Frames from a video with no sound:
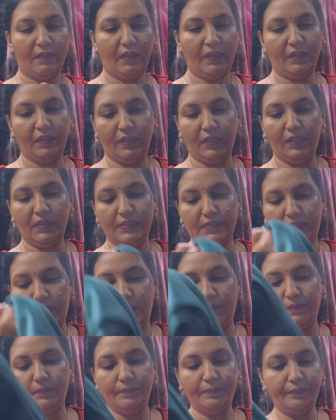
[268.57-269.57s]
रहेंगी
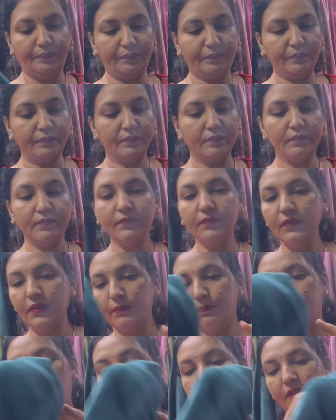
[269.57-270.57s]
इसकी ओके
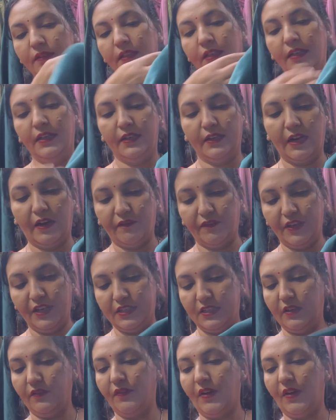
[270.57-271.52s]
बट काफी अच्छा